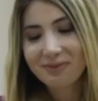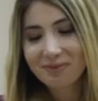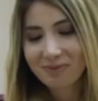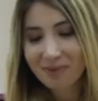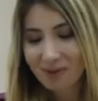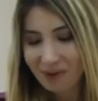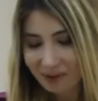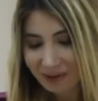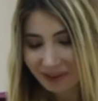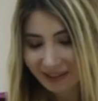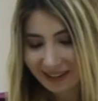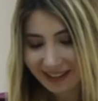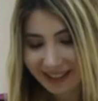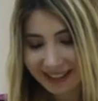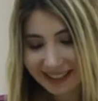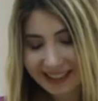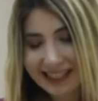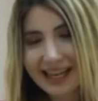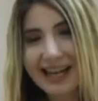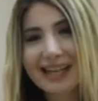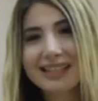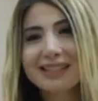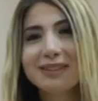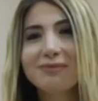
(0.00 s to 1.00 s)
Bu okula
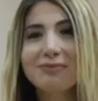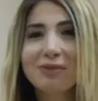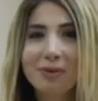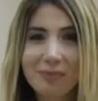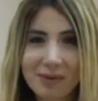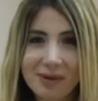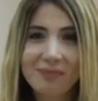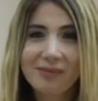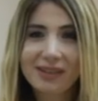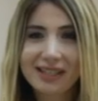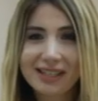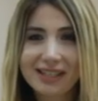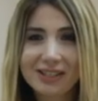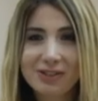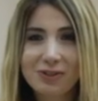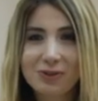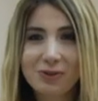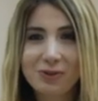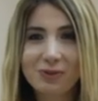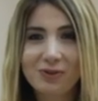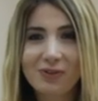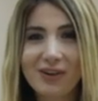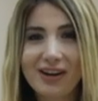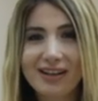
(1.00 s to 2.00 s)
ilk geldiğimde benim
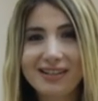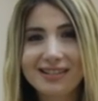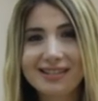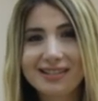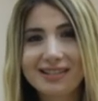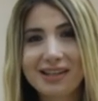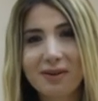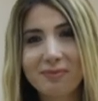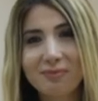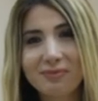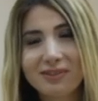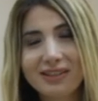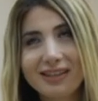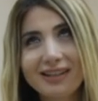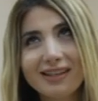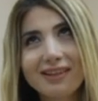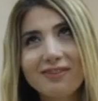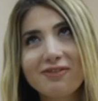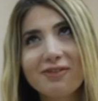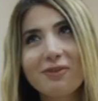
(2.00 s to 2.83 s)
ikinci üniversitemdi